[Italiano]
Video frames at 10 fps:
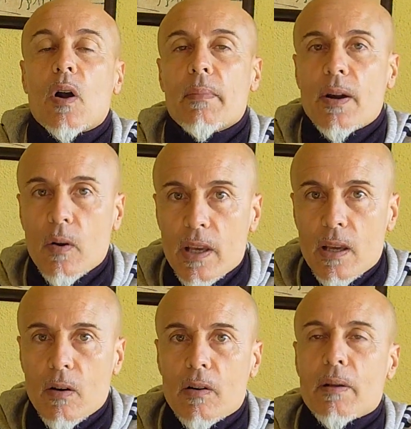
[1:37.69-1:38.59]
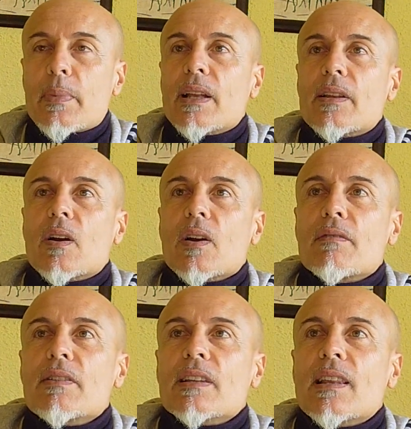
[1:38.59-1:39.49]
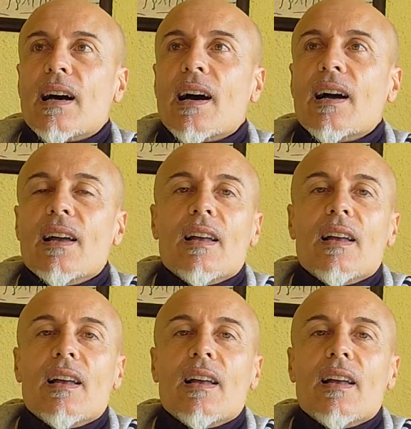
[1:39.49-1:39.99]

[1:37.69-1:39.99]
almeno io riprenderò la vita